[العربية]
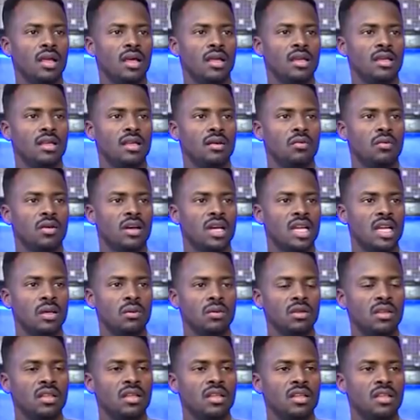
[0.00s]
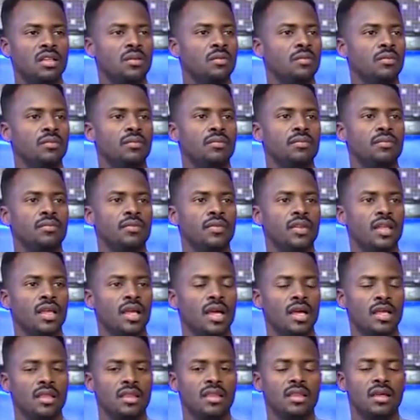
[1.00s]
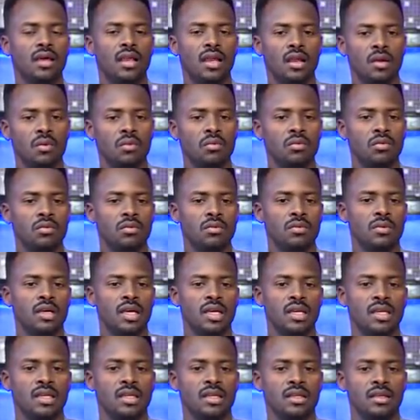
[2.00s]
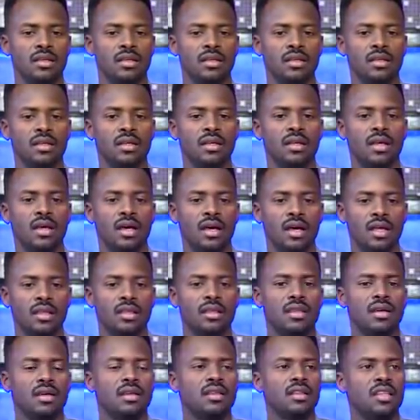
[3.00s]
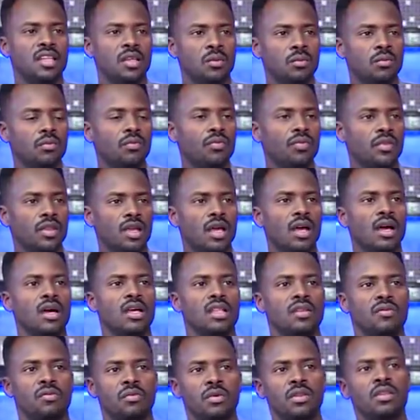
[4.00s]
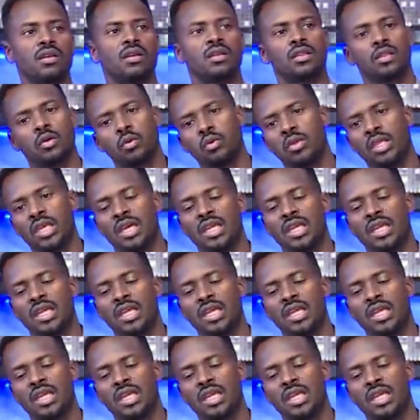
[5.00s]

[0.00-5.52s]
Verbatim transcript: يعني البرنامج ده يتم حتى على يعني التقديم اخذ فتره طو...